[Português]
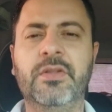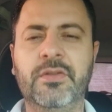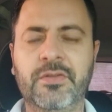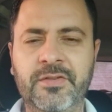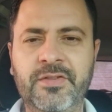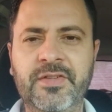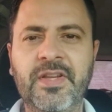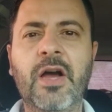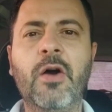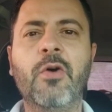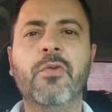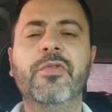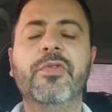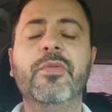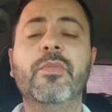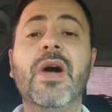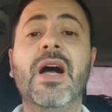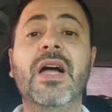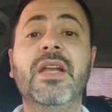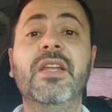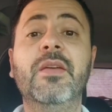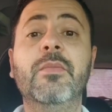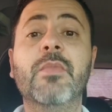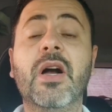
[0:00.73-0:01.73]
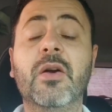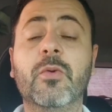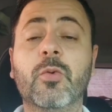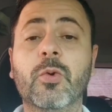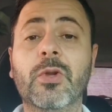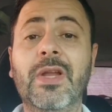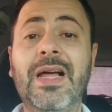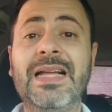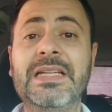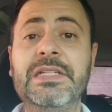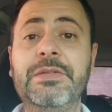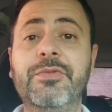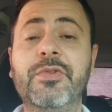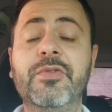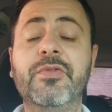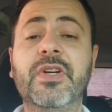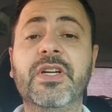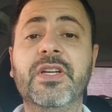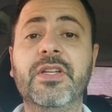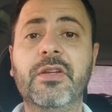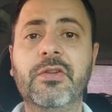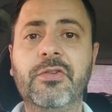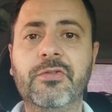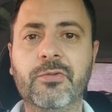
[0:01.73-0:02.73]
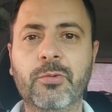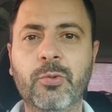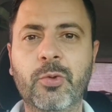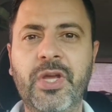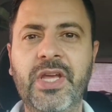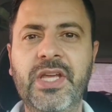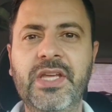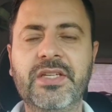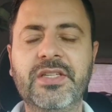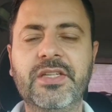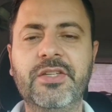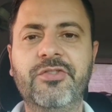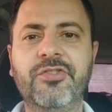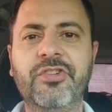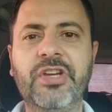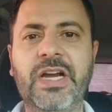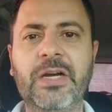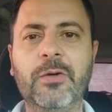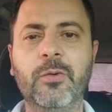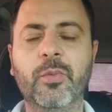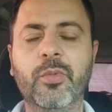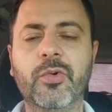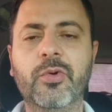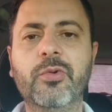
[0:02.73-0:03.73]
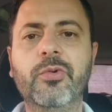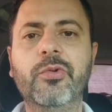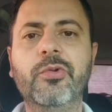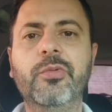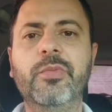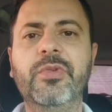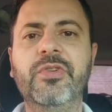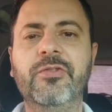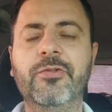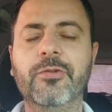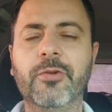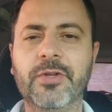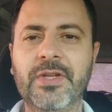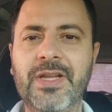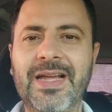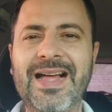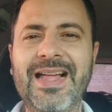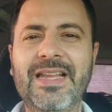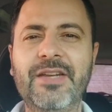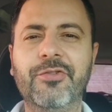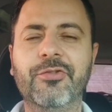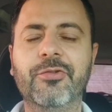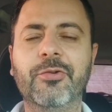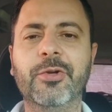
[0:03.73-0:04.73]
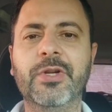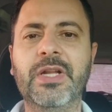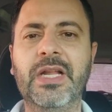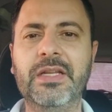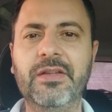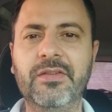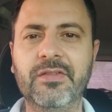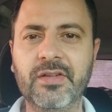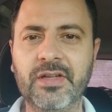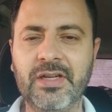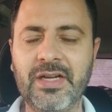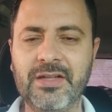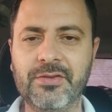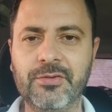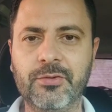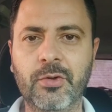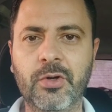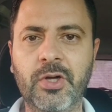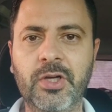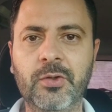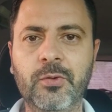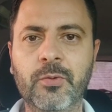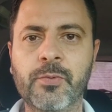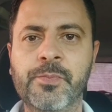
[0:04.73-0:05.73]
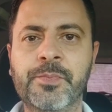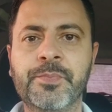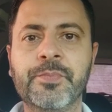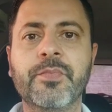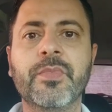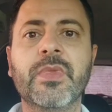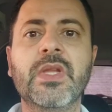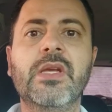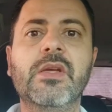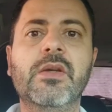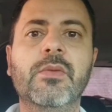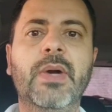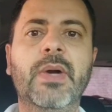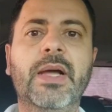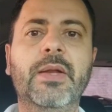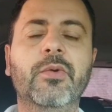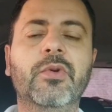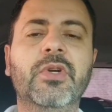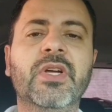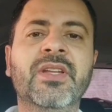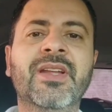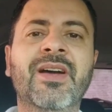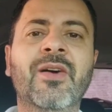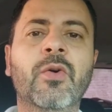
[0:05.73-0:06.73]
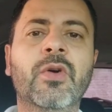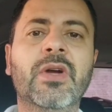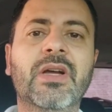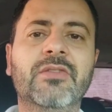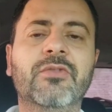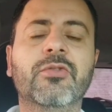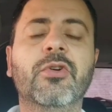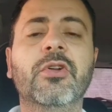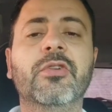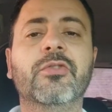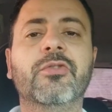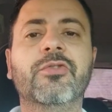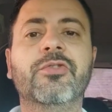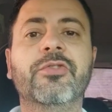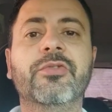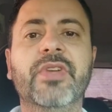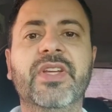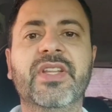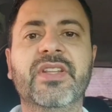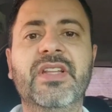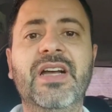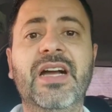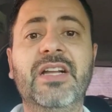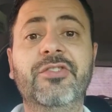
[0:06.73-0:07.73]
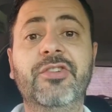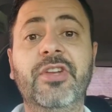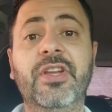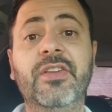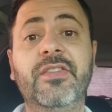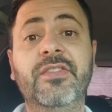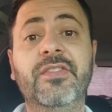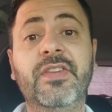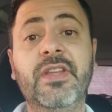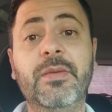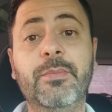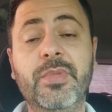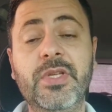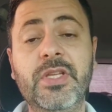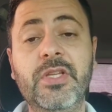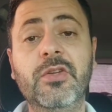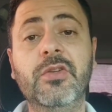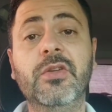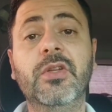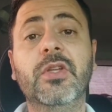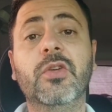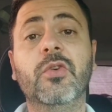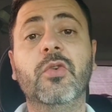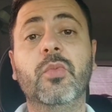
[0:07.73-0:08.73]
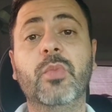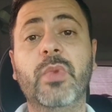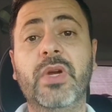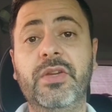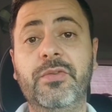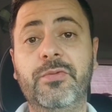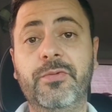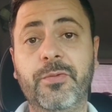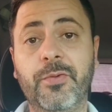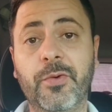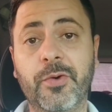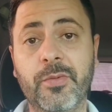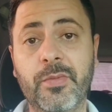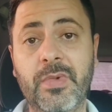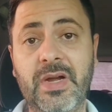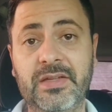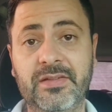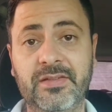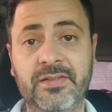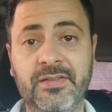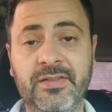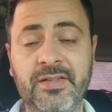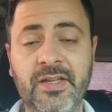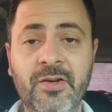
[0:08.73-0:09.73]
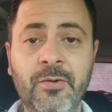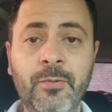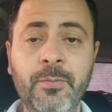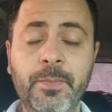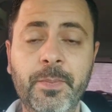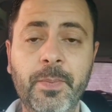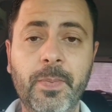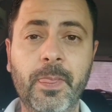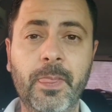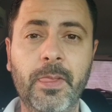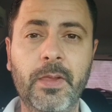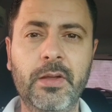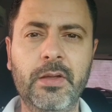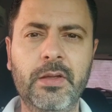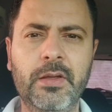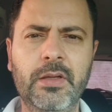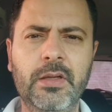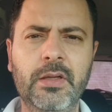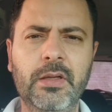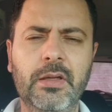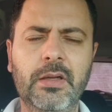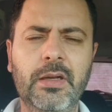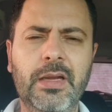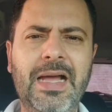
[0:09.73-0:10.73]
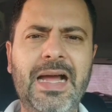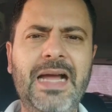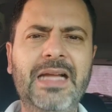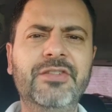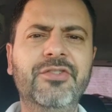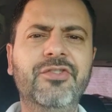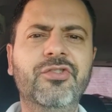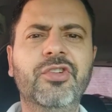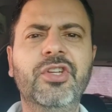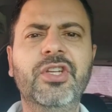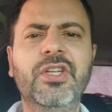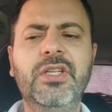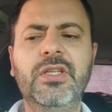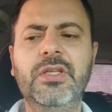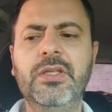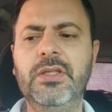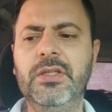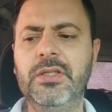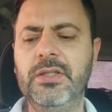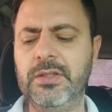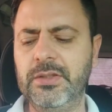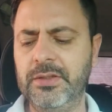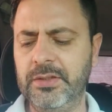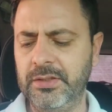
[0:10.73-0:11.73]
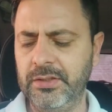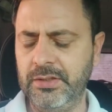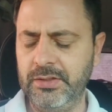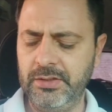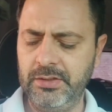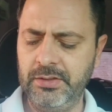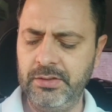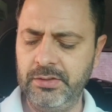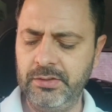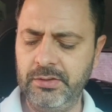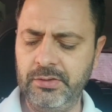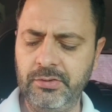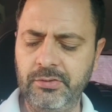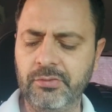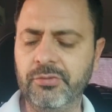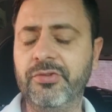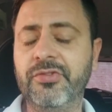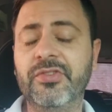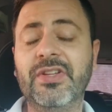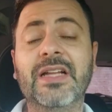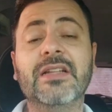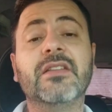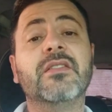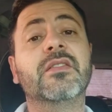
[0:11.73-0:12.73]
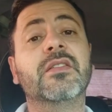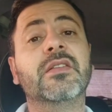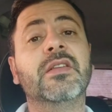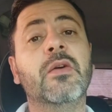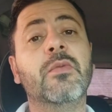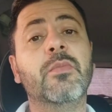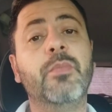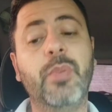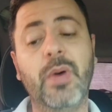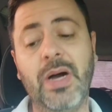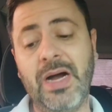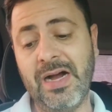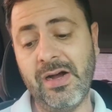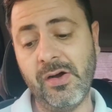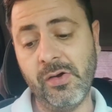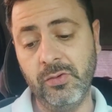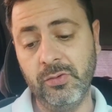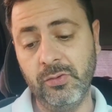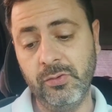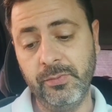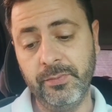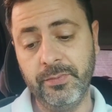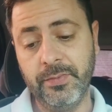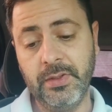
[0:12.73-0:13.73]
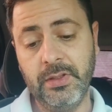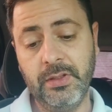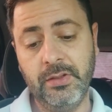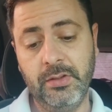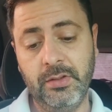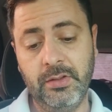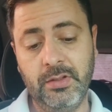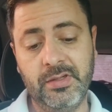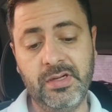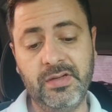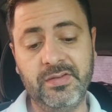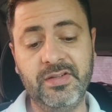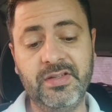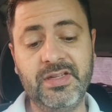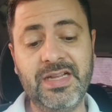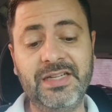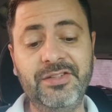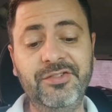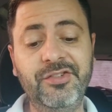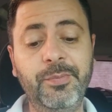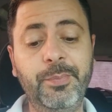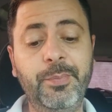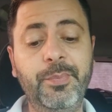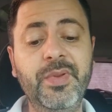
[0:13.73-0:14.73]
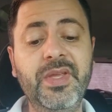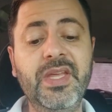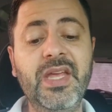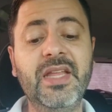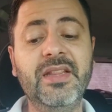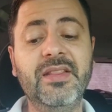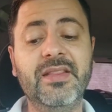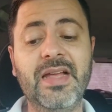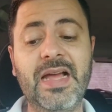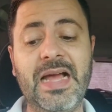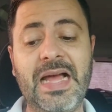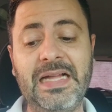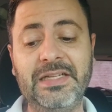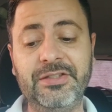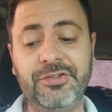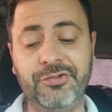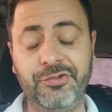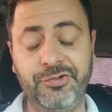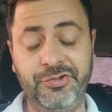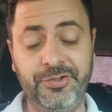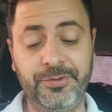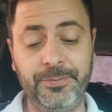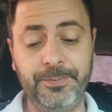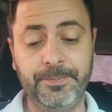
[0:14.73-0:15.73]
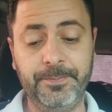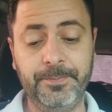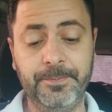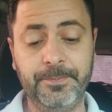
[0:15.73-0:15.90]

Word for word: Salve Maria Imaculada e Viva Cristo Rei, aqui Tiago Bruno, missionário e jornalista católico. Para o canal Católicos de Verdade, recebi uma informação lá de do estado de São Paulo, da cidade de Piedade.